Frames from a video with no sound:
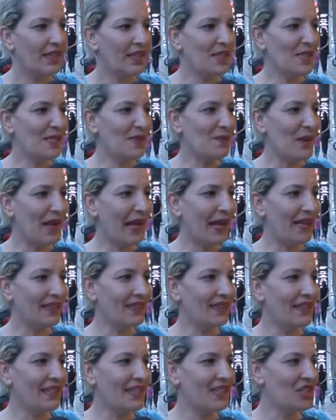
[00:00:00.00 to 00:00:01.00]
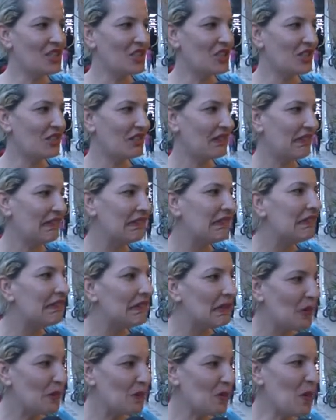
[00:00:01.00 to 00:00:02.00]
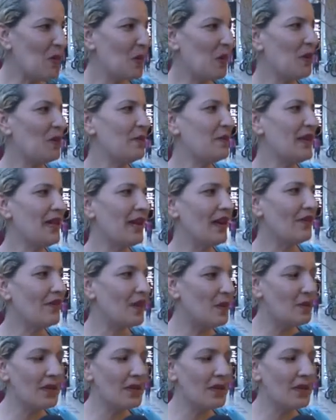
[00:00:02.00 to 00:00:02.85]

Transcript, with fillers: نسبة قديش؟ ممكن 100%